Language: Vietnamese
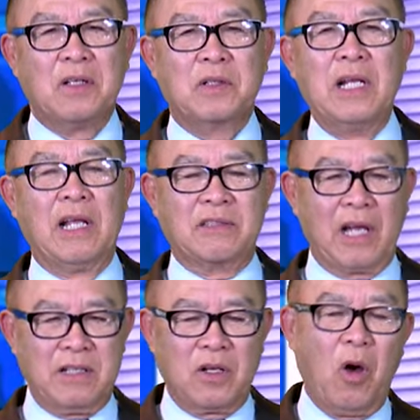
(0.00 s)
cái lịch
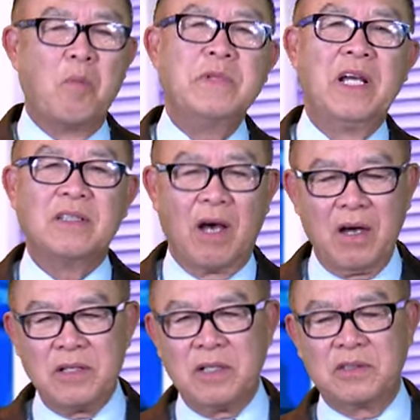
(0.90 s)
trình của ông đi
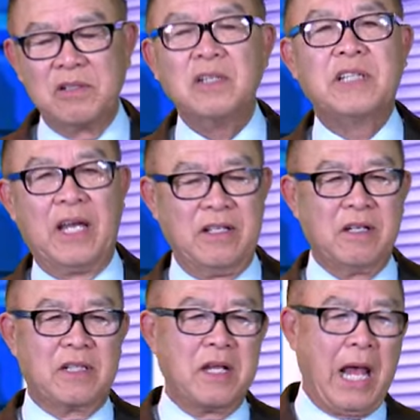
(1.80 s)
tới chữa trị
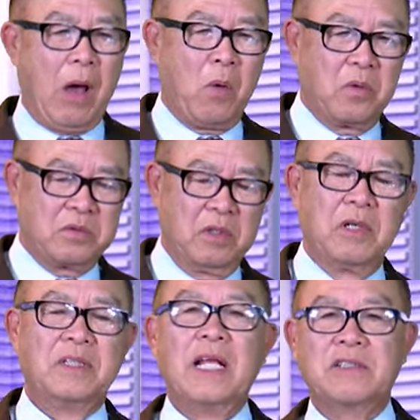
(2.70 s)
như thế nào,
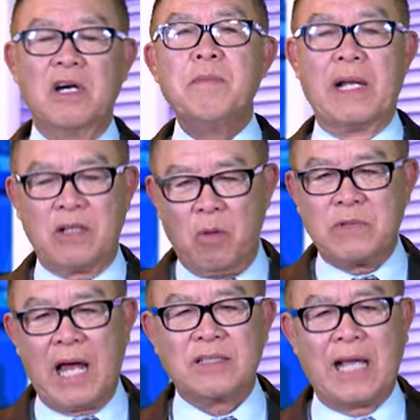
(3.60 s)
người ta chữa bệnh ông
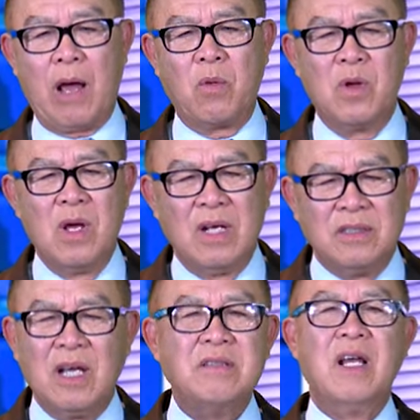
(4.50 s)
ra sao,
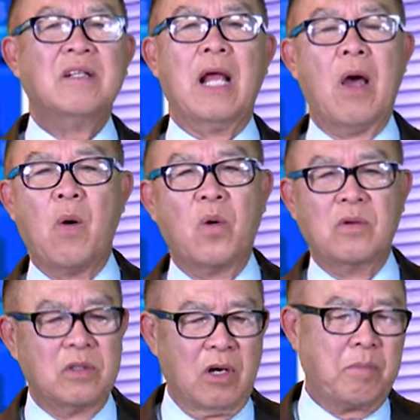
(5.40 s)
nhất
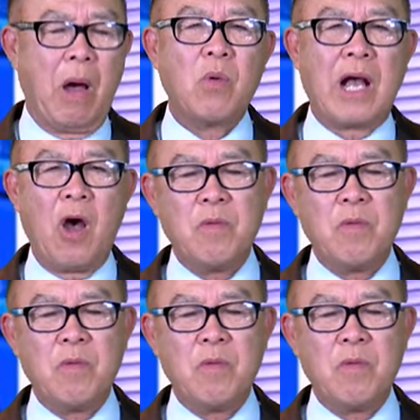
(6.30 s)
đều được báo cáo.